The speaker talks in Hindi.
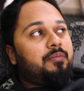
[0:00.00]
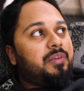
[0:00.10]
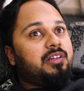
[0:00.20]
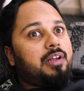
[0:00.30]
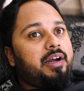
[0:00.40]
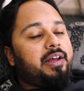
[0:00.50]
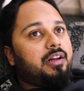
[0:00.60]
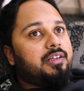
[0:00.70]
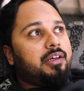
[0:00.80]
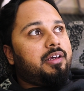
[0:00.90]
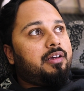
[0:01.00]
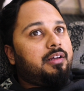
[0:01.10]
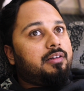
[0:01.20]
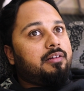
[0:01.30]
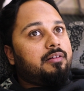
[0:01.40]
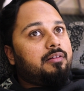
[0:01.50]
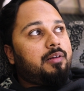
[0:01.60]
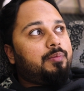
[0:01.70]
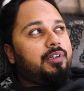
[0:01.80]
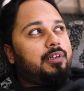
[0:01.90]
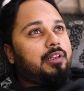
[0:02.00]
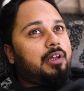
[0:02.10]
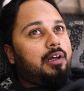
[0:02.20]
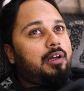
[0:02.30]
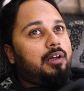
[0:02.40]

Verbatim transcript: मज़ेदार नहीं कहना चाहिए सबसे ज़्यादा